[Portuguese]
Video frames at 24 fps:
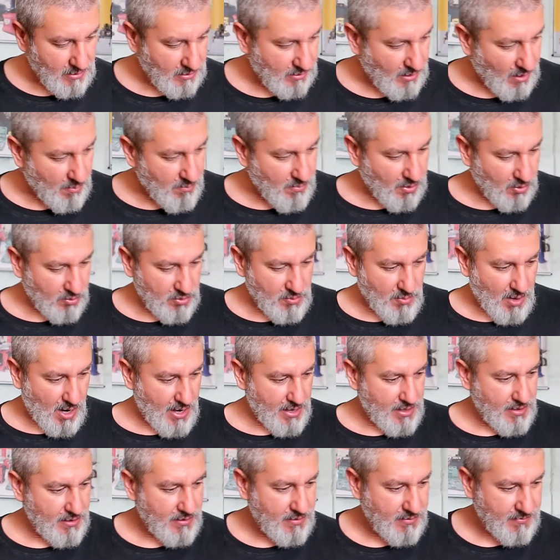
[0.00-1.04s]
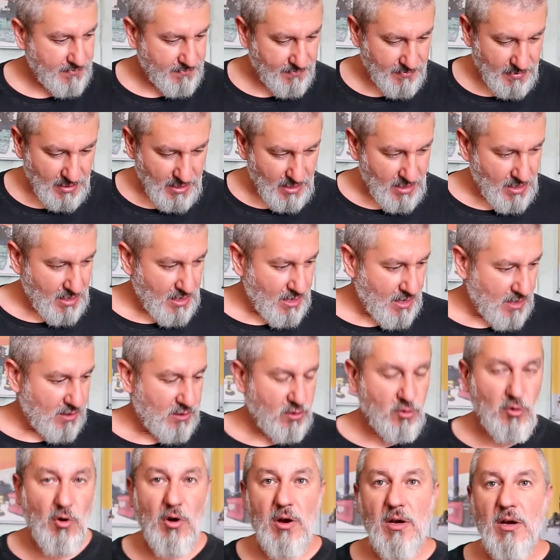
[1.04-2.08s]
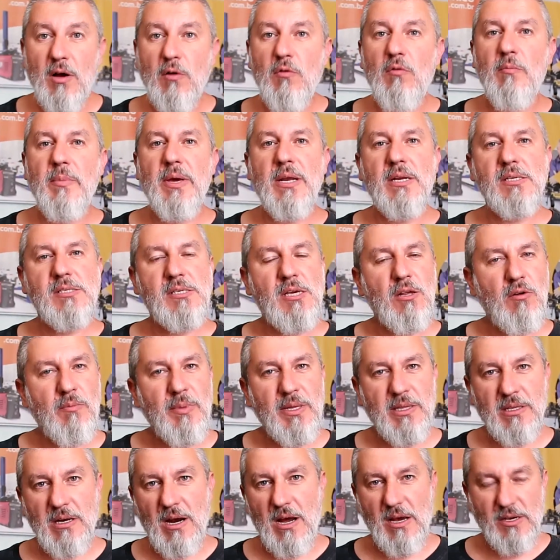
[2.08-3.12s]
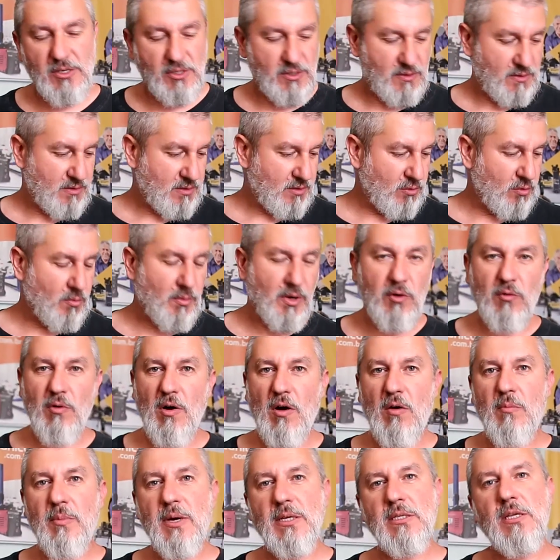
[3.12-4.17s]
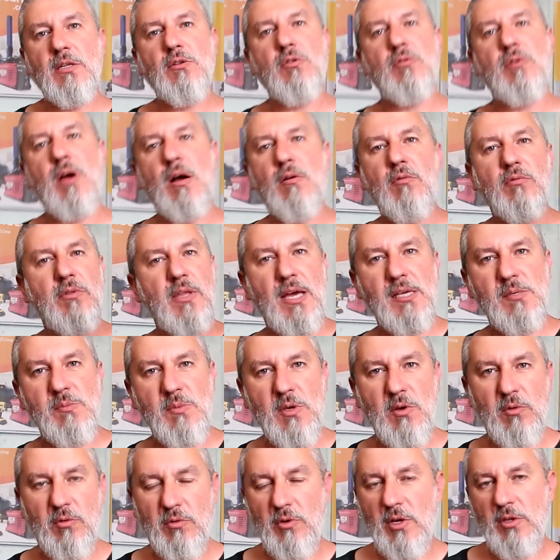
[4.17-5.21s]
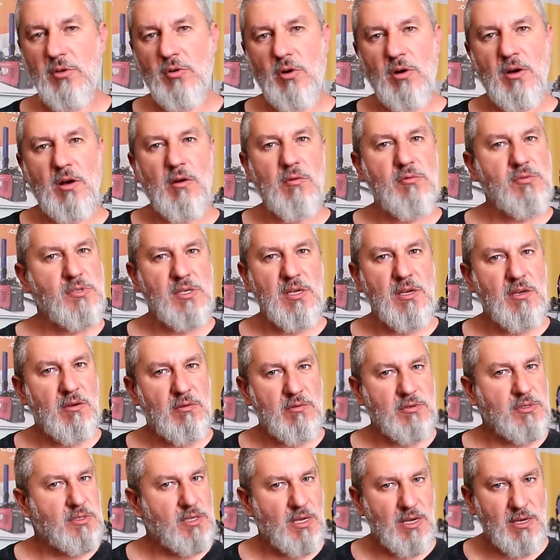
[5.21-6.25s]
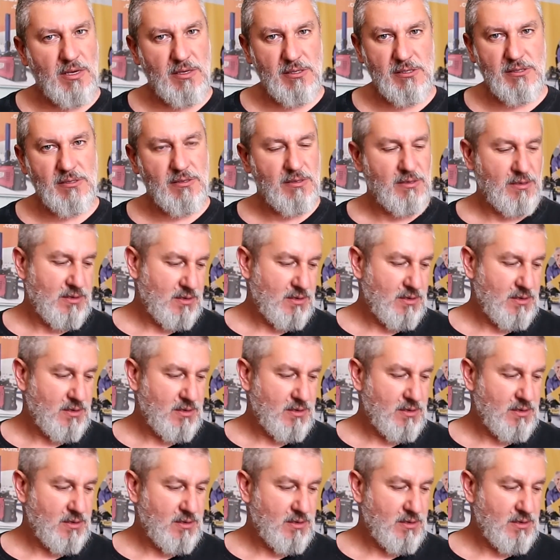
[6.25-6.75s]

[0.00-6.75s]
Tá bom demais. Troca com menos quilometragem. No manual manda trocar com 10 mil. mas troca com 5, 6.